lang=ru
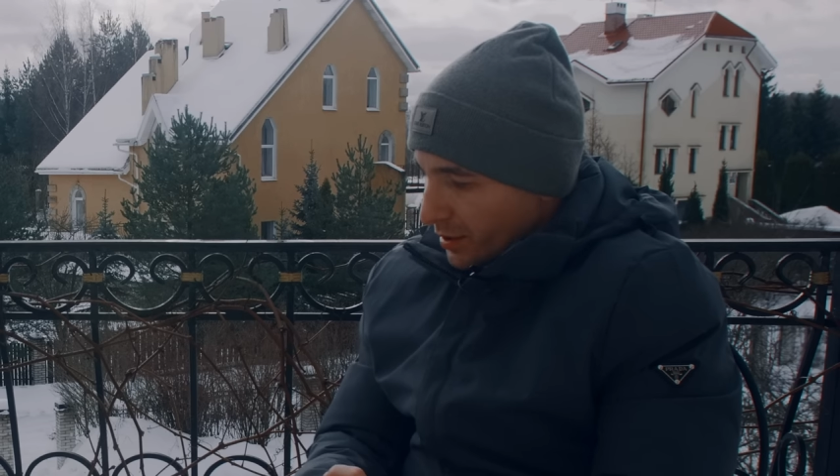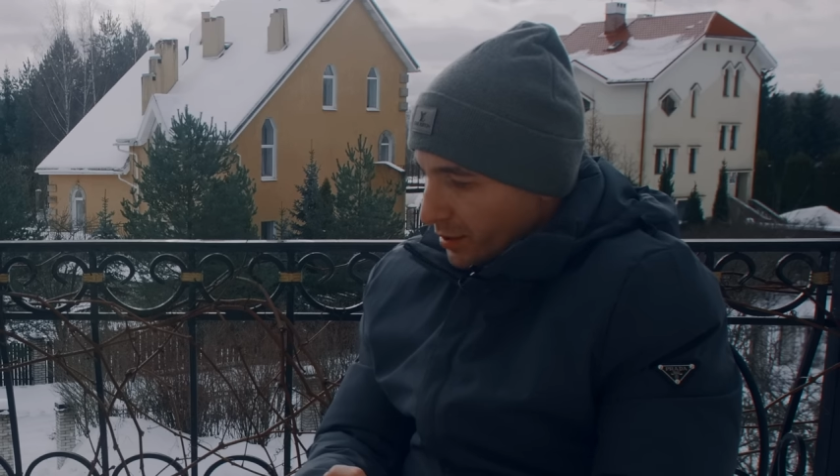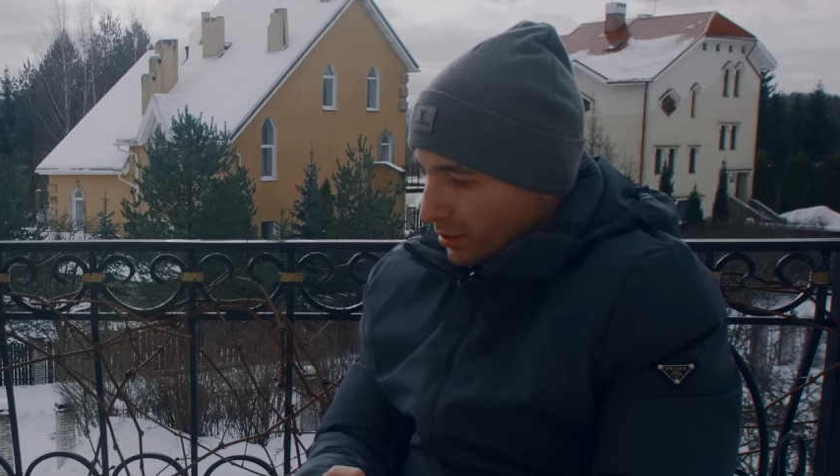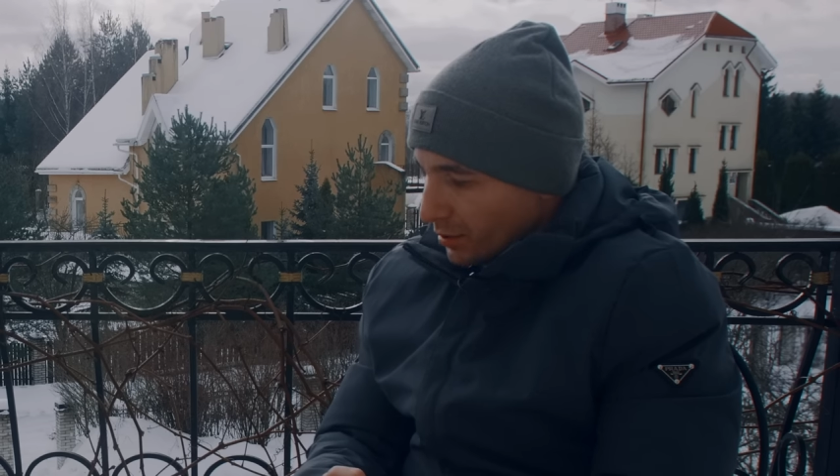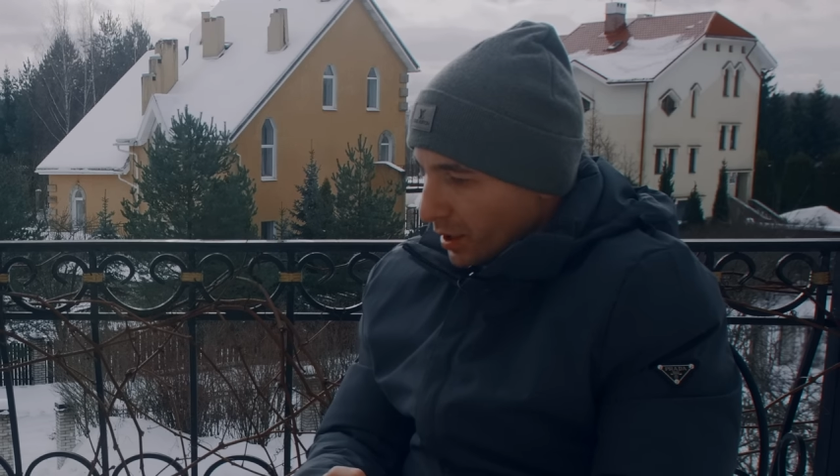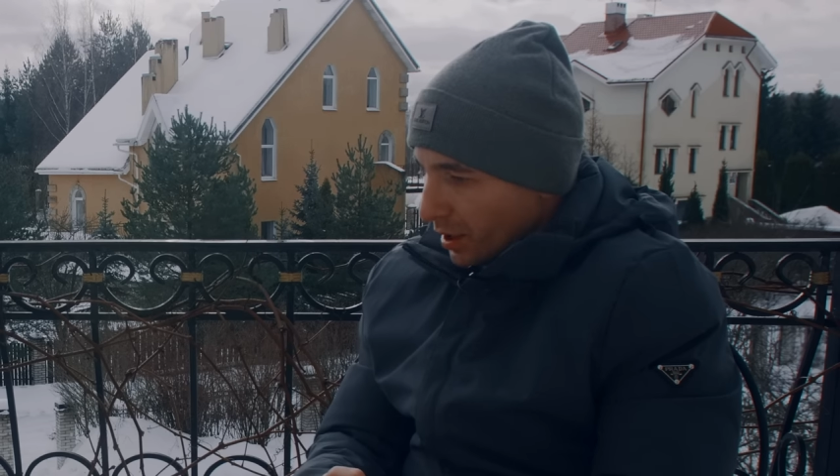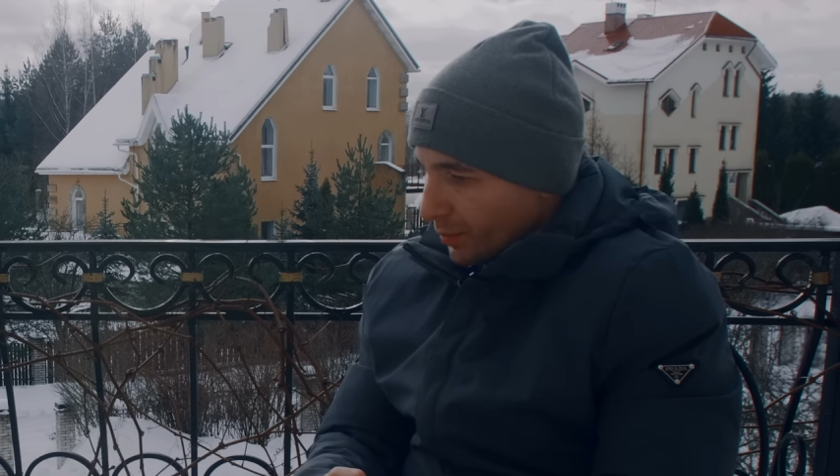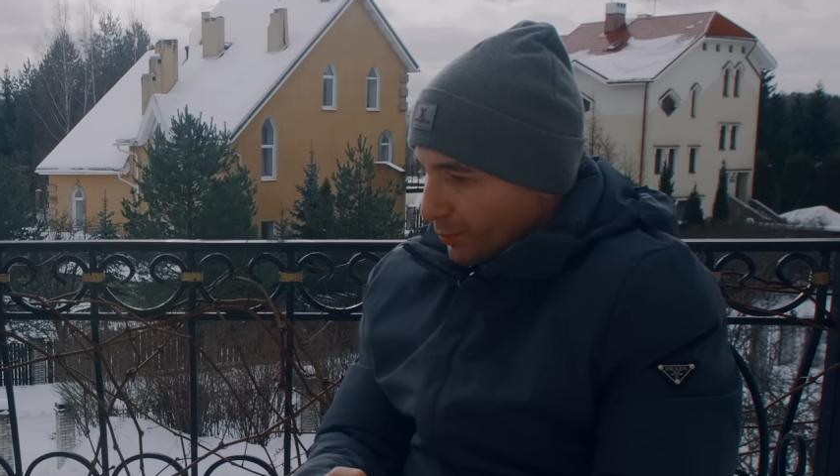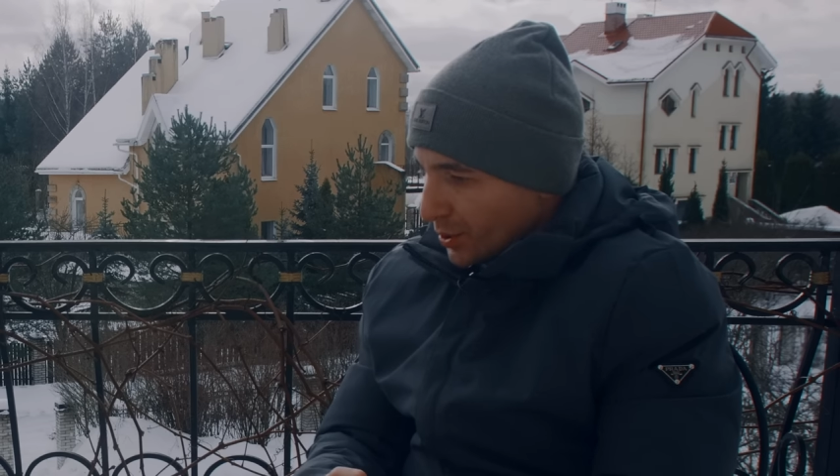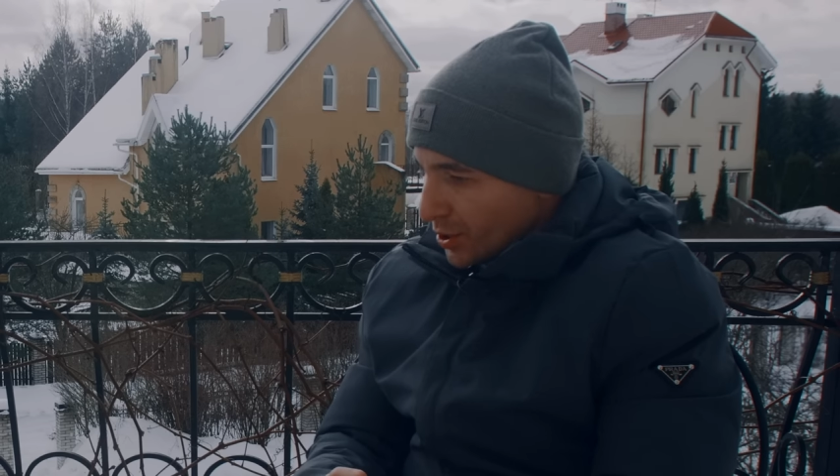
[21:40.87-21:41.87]
Э, как
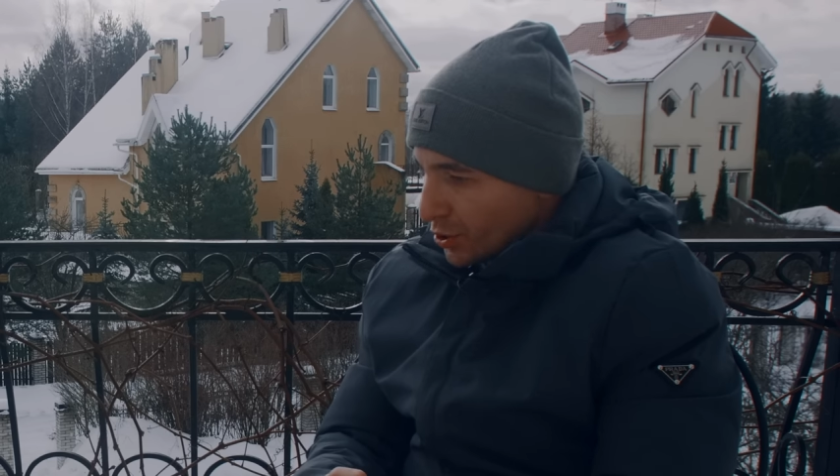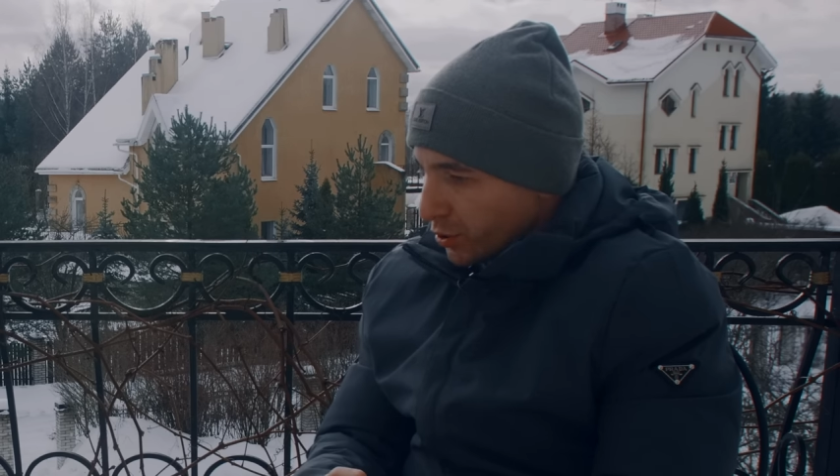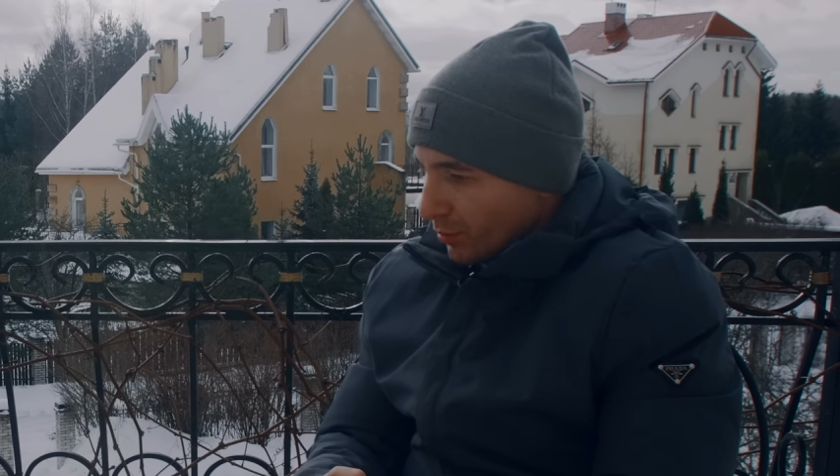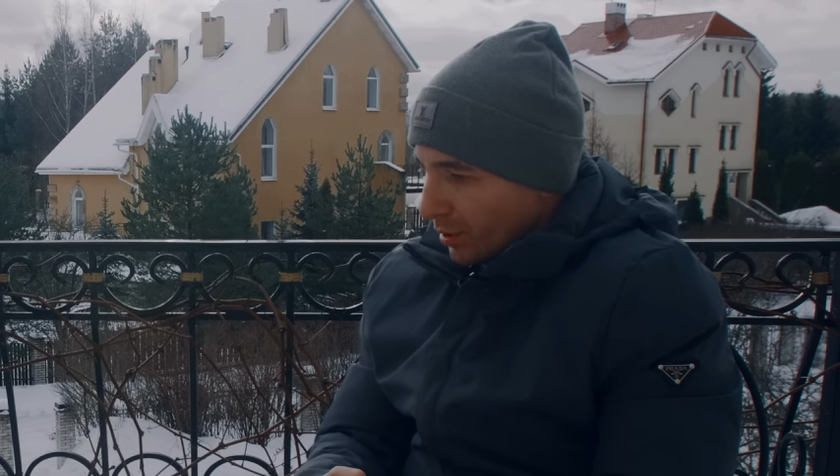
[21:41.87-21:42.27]
произошло,